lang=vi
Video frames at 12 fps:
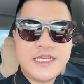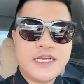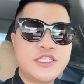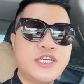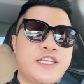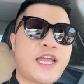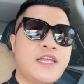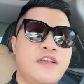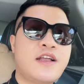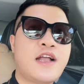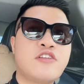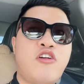Chơi nhanh, cứ
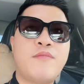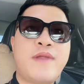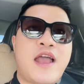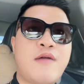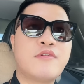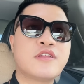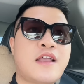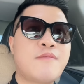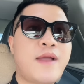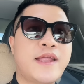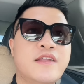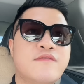các nhóm nào mà nó tăng
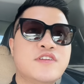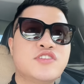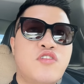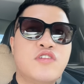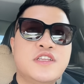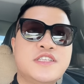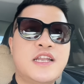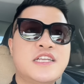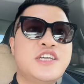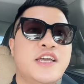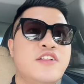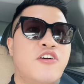mạnh đợt vừa rồi thì sẽ là
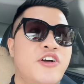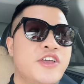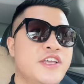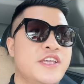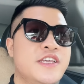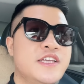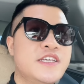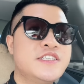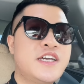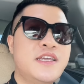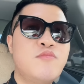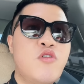chơi thôi,
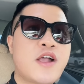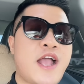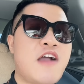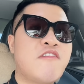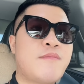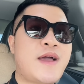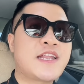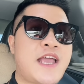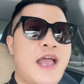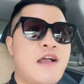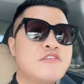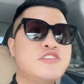chơi mua cao và bán
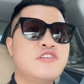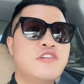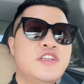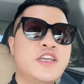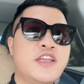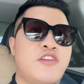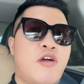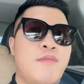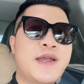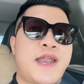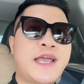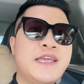cao. Chứ còn những cái nhóm
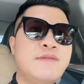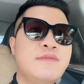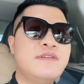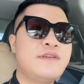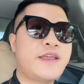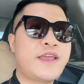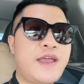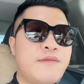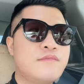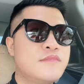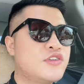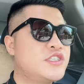ở đáy thì anh
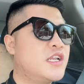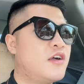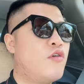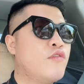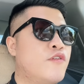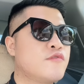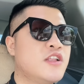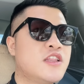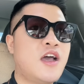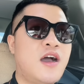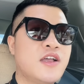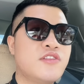em nó chỉ là hồi phục nhất
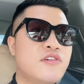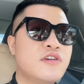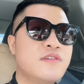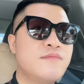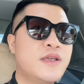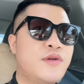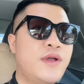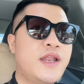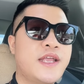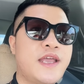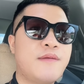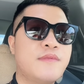thời thôi. Mình khuyên
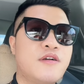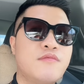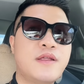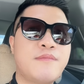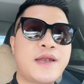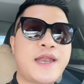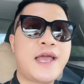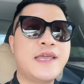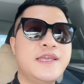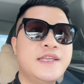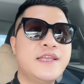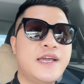anh em là không nên bắt
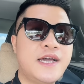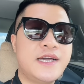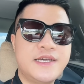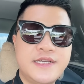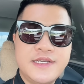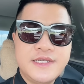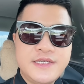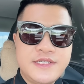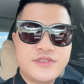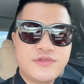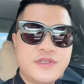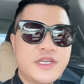đáy nhá. Ví
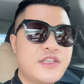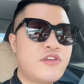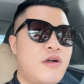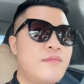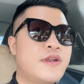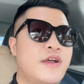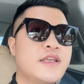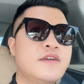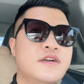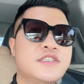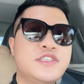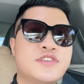dụ như cái nhóm mà nó ảnh
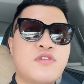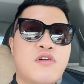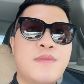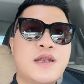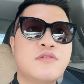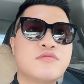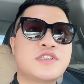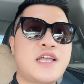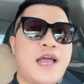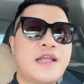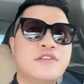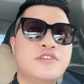hưởng chỉ số bất động
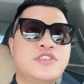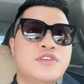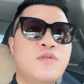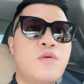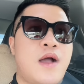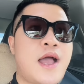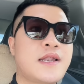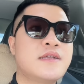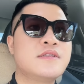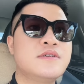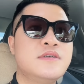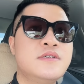sản rồi chứng khoán cái
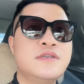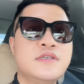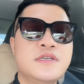thứ